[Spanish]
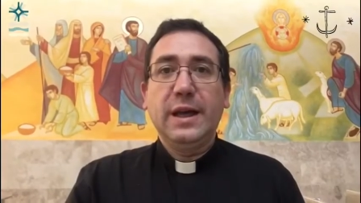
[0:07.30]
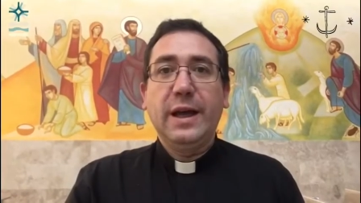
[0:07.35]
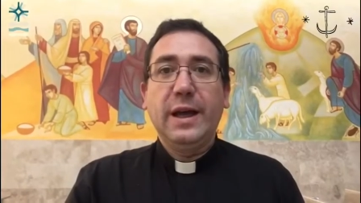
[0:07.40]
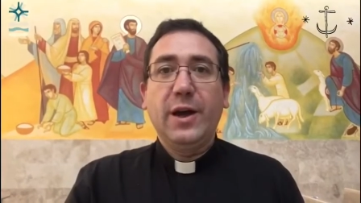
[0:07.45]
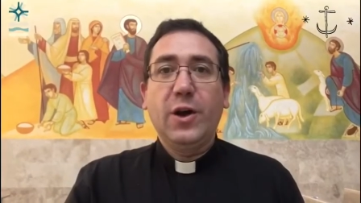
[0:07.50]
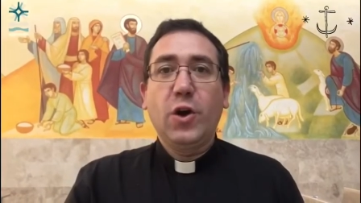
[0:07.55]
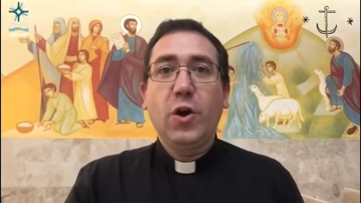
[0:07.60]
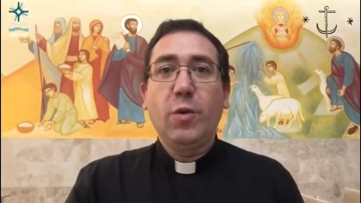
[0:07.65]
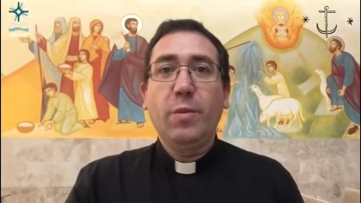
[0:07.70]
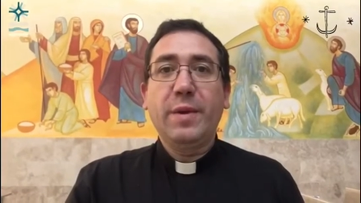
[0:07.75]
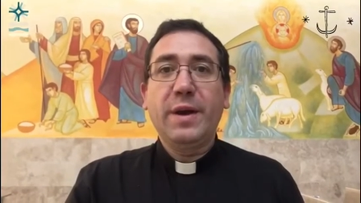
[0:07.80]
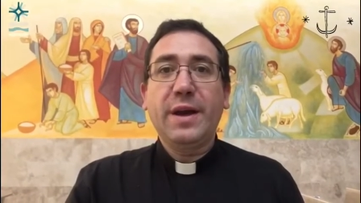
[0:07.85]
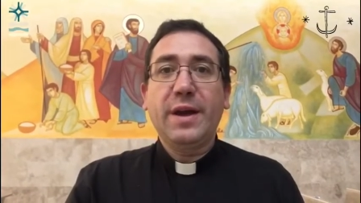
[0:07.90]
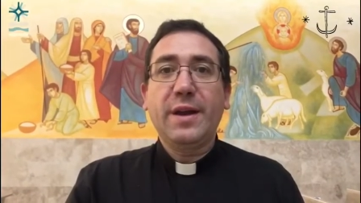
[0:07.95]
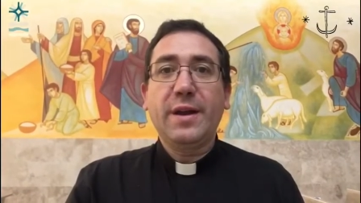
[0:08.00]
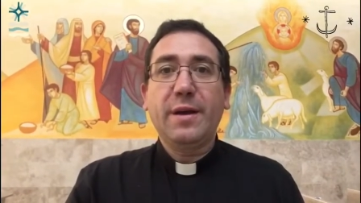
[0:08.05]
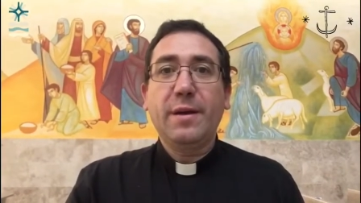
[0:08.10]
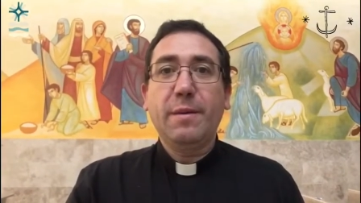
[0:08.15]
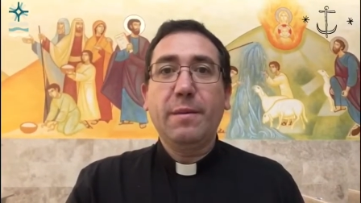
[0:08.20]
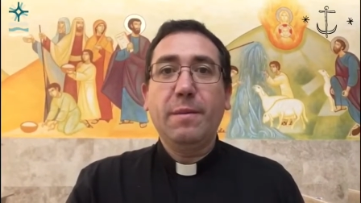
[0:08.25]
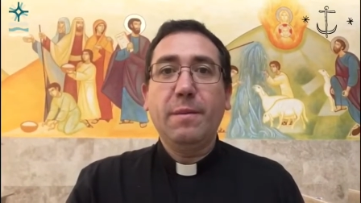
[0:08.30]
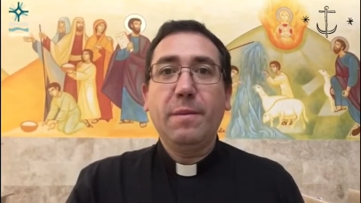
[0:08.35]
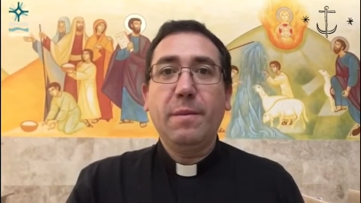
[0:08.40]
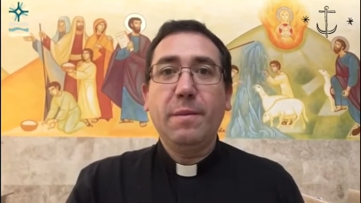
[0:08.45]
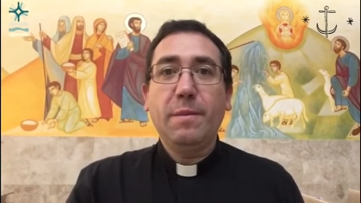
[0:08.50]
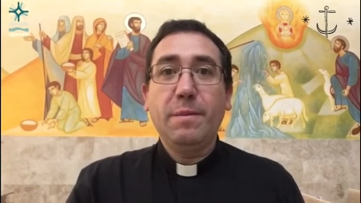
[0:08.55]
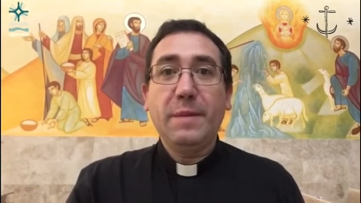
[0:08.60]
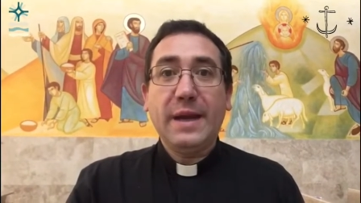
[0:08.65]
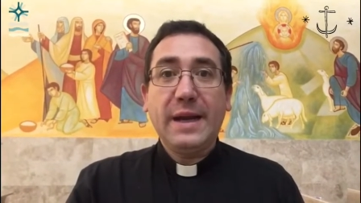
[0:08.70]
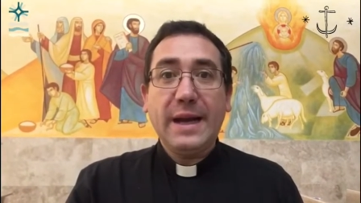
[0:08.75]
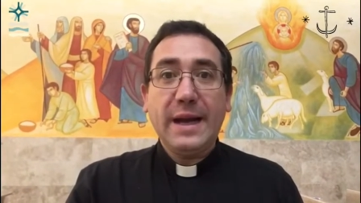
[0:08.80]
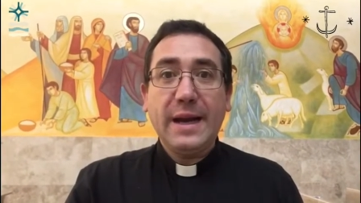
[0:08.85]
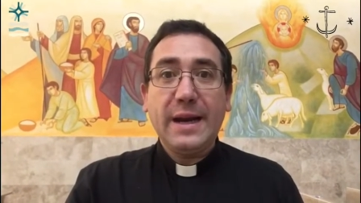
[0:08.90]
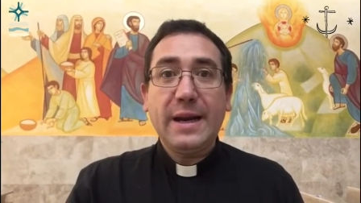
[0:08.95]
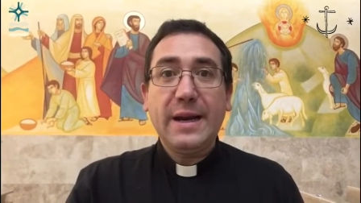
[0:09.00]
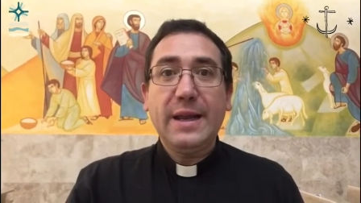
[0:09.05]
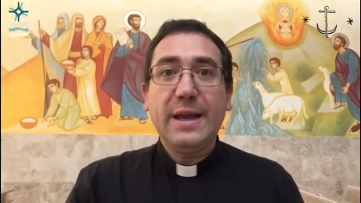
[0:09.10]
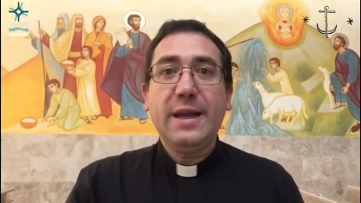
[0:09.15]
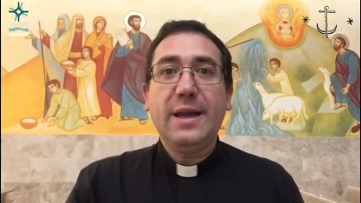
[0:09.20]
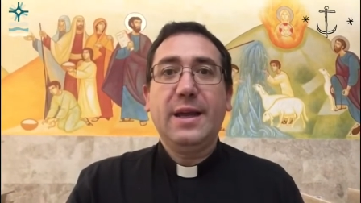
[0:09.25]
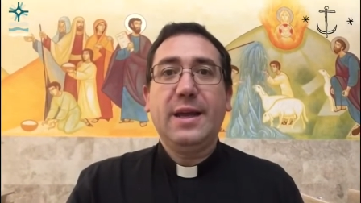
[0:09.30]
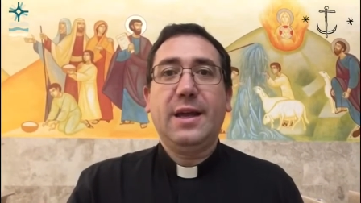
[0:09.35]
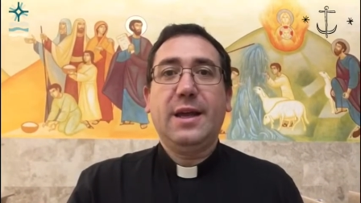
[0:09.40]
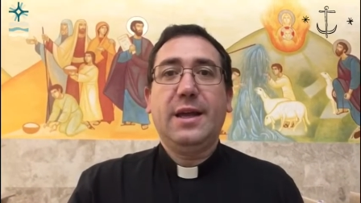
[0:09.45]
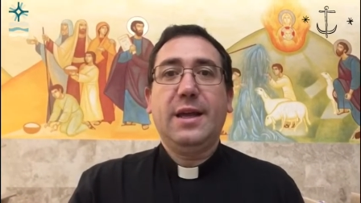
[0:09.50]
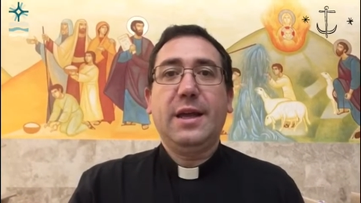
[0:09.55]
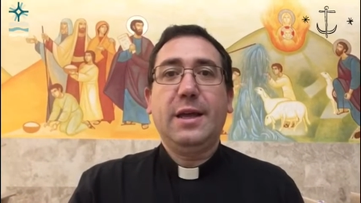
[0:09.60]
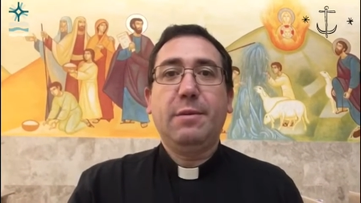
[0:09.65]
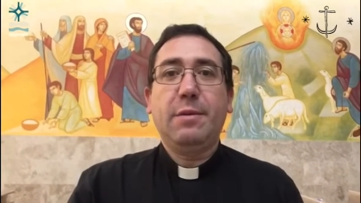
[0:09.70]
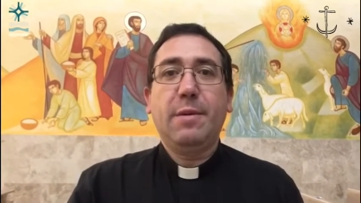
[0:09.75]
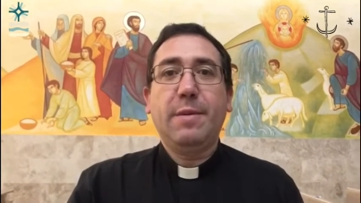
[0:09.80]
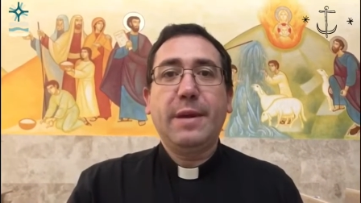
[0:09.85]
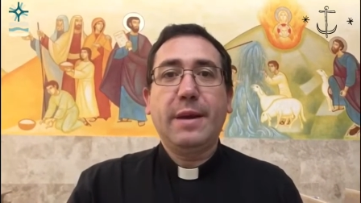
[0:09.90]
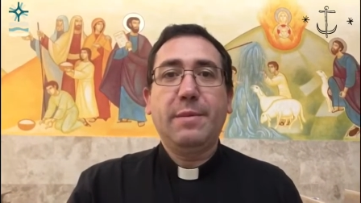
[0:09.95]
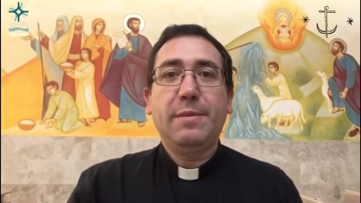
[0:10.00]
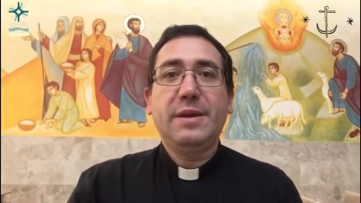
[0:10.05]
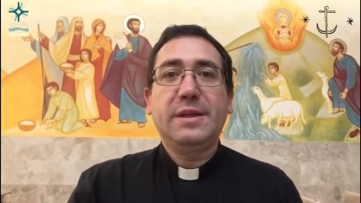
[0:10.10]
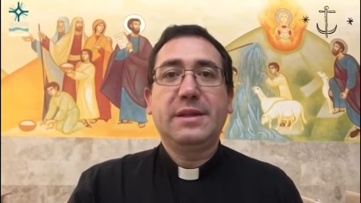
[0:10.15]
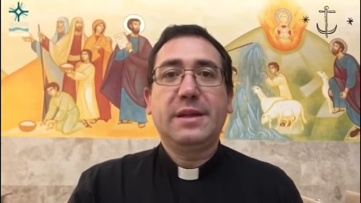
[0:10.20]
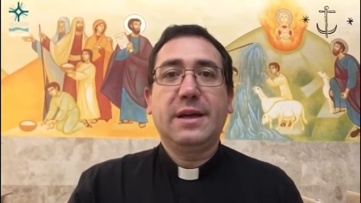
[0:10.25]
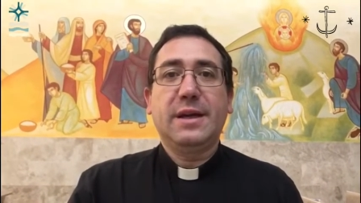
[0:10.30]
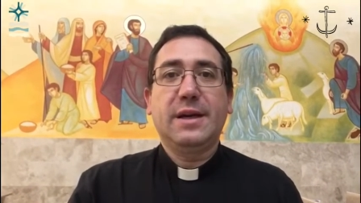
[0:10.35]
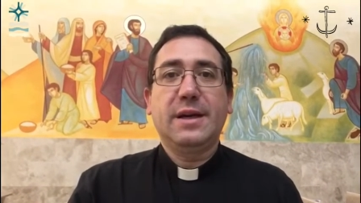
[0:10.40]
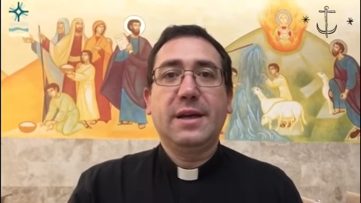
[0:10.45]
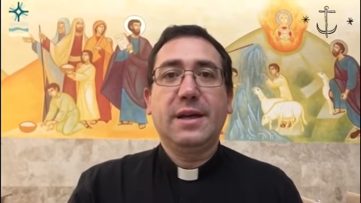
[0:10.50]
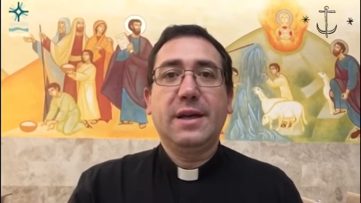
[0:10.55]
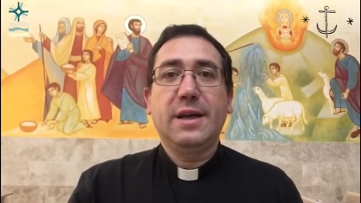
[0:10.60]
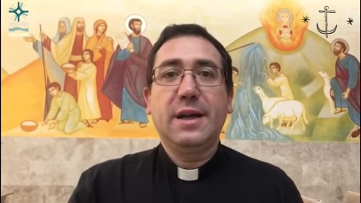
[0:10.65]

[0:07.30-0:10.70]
comer mi carne y beber mi sangre.